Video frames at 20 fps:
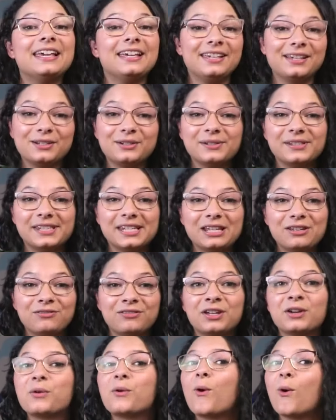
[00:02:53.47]

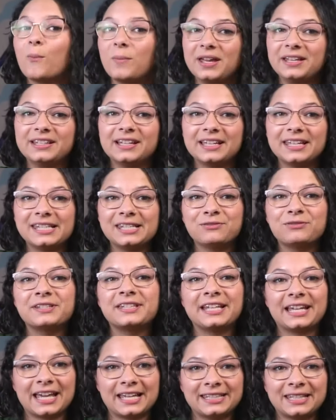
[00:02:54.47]
Inclusive, comenta aqui se
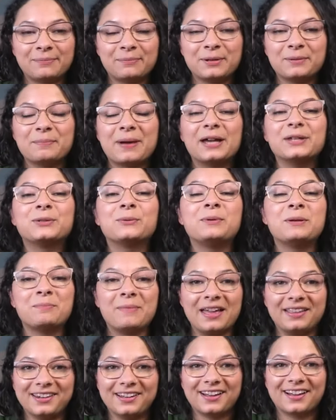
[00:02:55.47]
você quer saber mais sobre
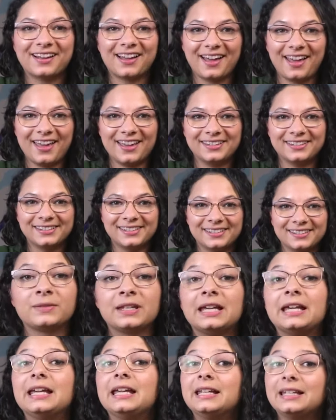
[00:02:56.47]
métrica KS.
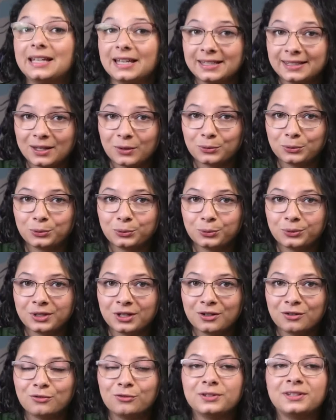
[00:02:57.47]
E nessa
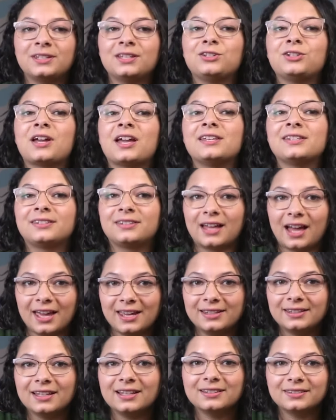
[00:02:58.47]
altura, você já está
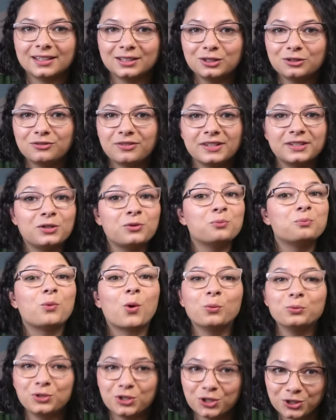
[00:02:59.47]
aí tentando fazer um
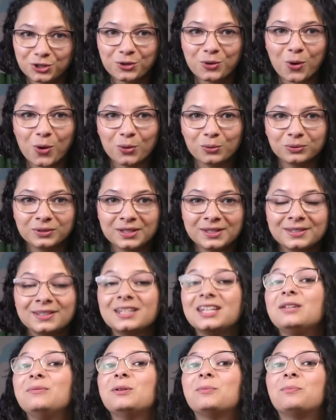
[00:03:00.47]
monte de contas e me